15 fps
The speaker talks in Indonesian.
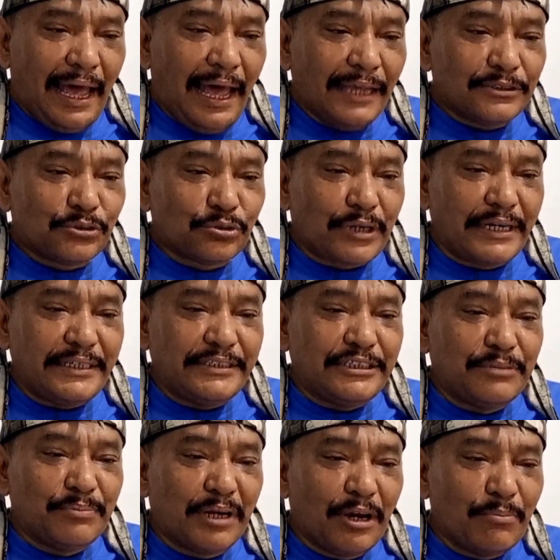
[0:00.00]
A. Surat
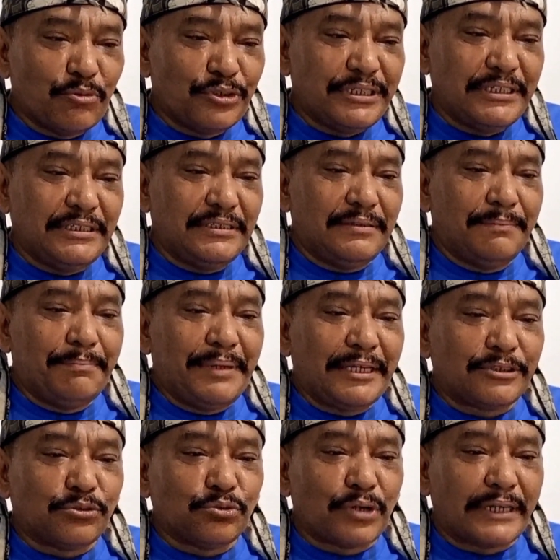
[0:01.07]
izin mengemudi
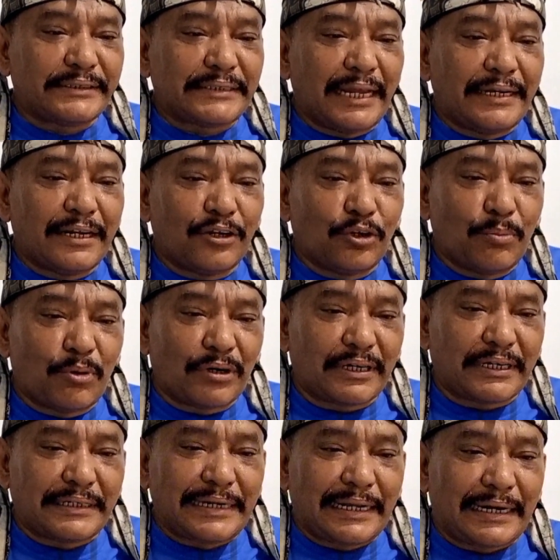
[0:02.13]
B. Surat tanda
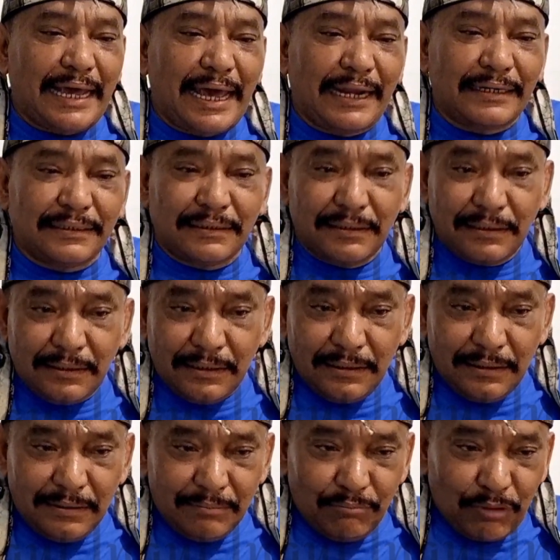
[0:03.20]
nomor kendaraan
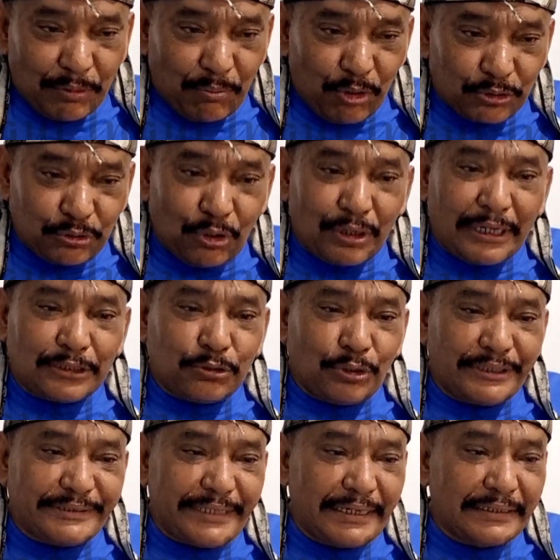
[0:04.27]
bermotor
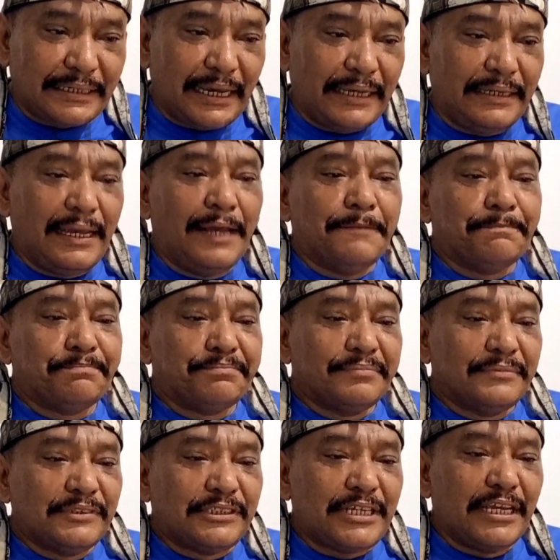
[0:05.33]
atau STNK ya
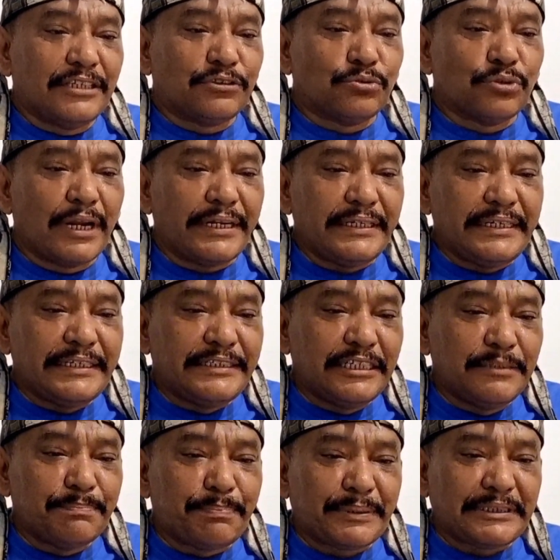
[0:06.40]
C. Surat
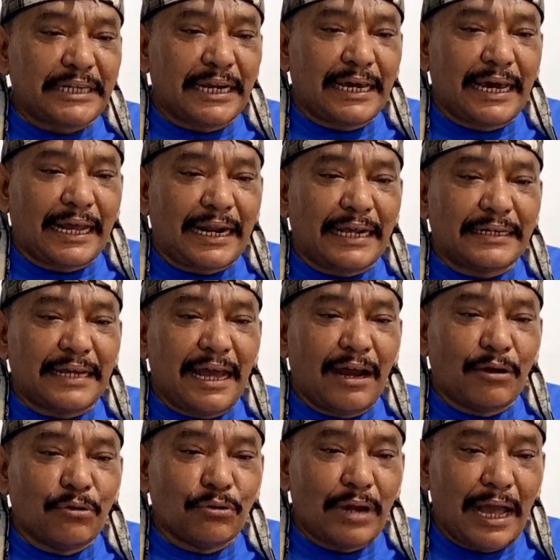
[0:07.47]
izin penyelenggaraan
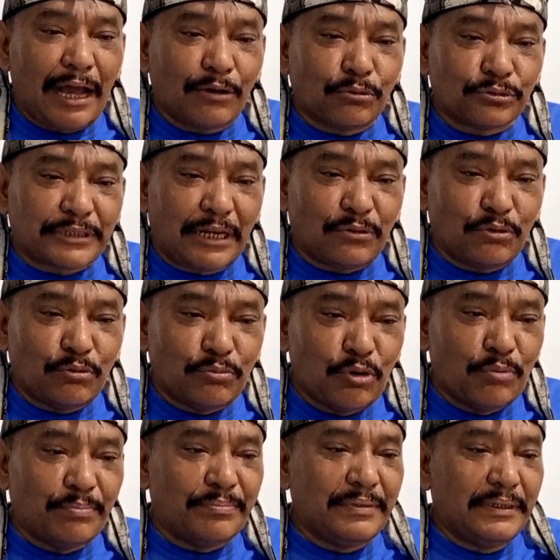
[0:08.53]
angkutan
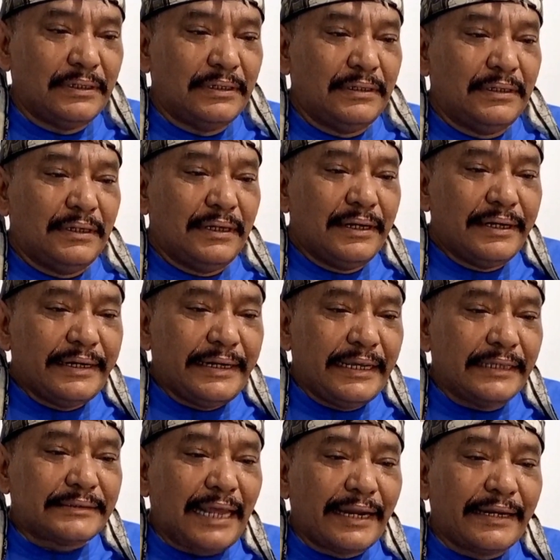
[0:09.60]
umum
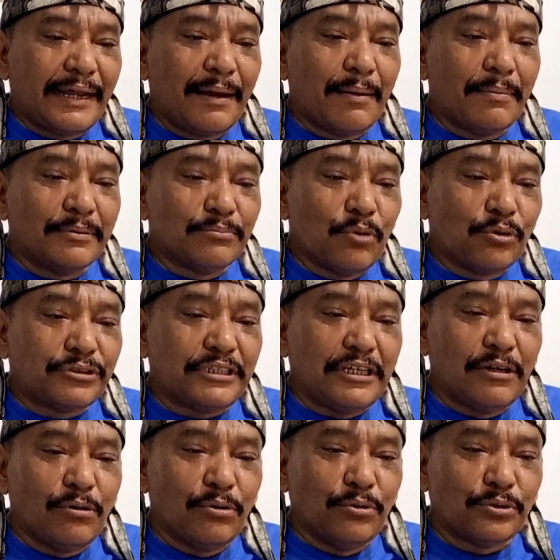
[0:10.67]
D tanda
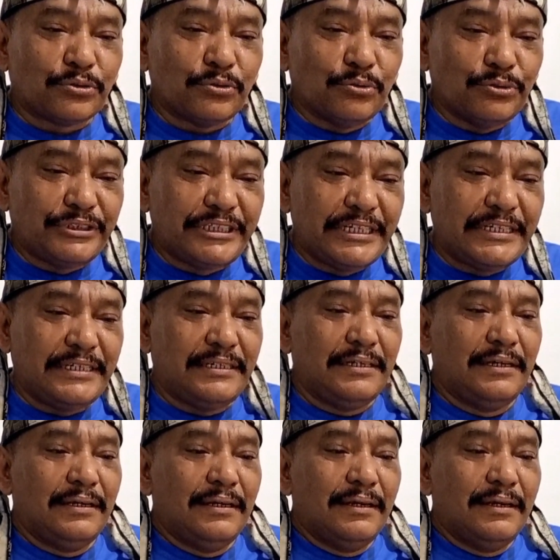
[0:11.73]
bukti lulus uji,